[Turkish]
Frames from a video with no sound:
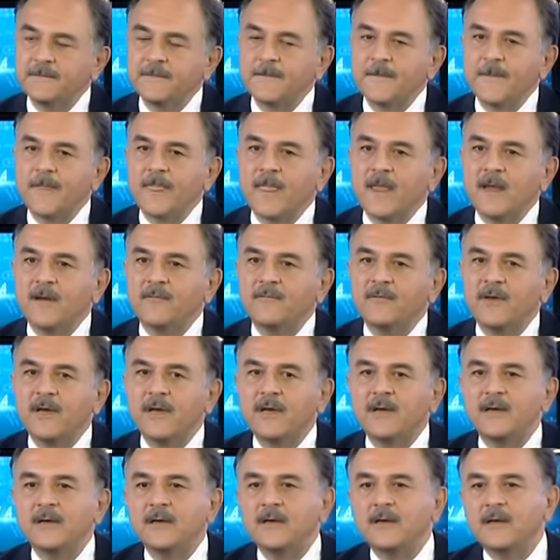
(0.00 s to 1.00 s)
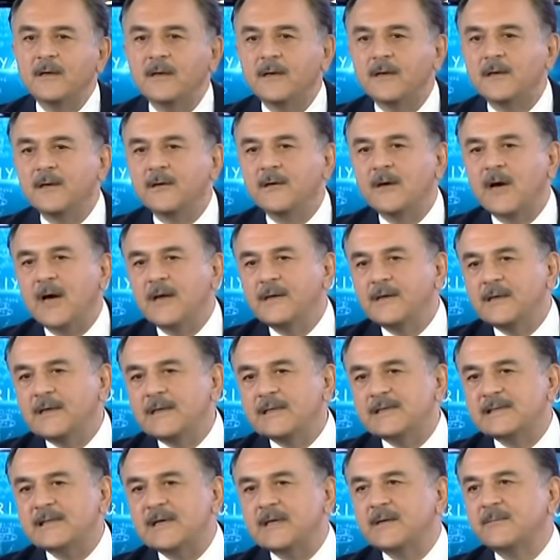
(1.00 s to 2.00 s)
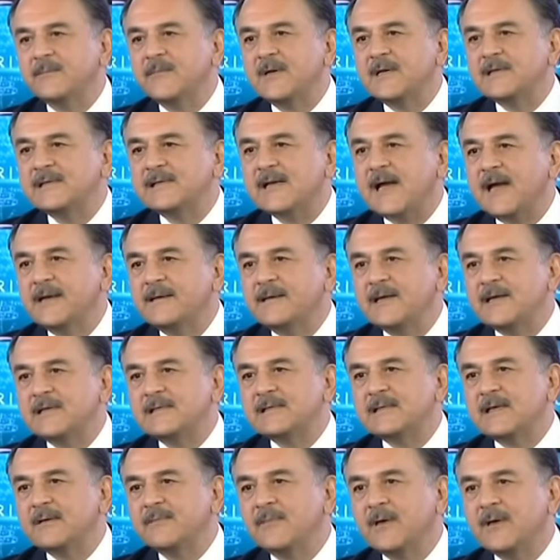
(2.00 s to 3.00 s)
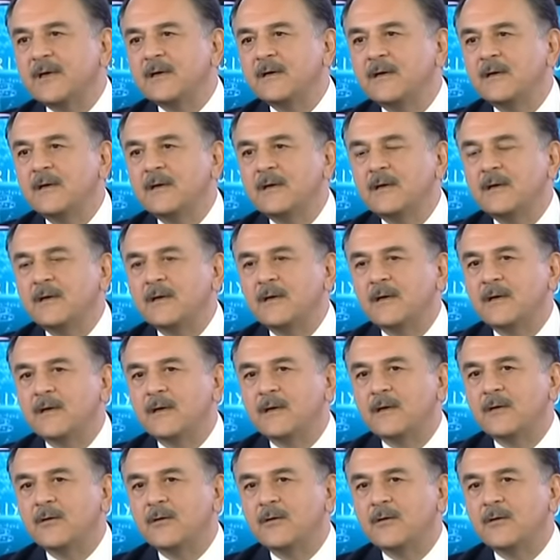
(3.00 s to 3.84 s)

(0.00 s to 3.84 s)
hı hı. ve e, analiz etme, sentezleme, e,